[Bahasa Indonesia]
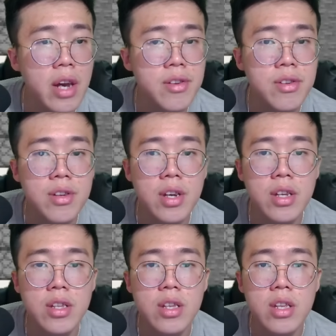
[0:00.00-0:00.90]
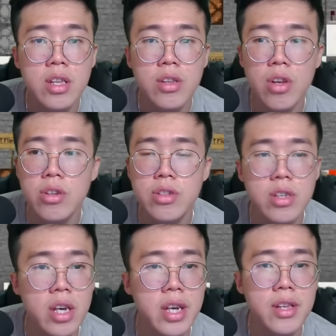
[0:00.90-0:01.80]
And get, non
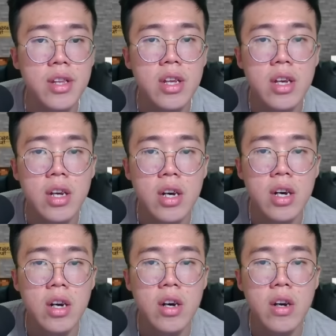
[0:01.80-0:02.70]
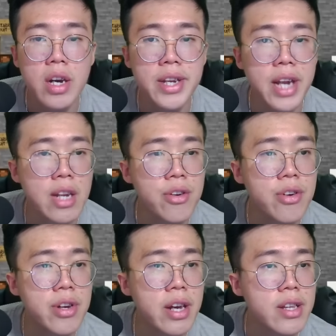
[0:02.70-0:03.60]
get, Oke, okay, nano
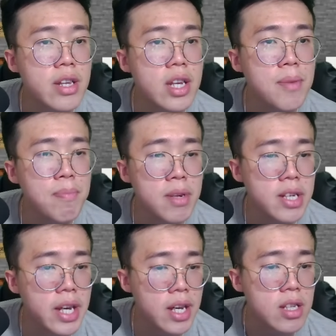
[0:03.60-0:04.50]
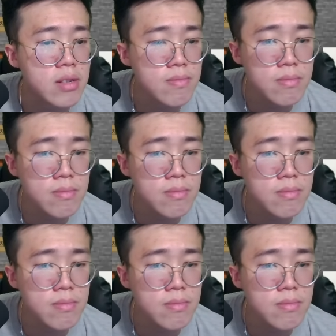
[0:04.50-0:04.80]
get, implicate.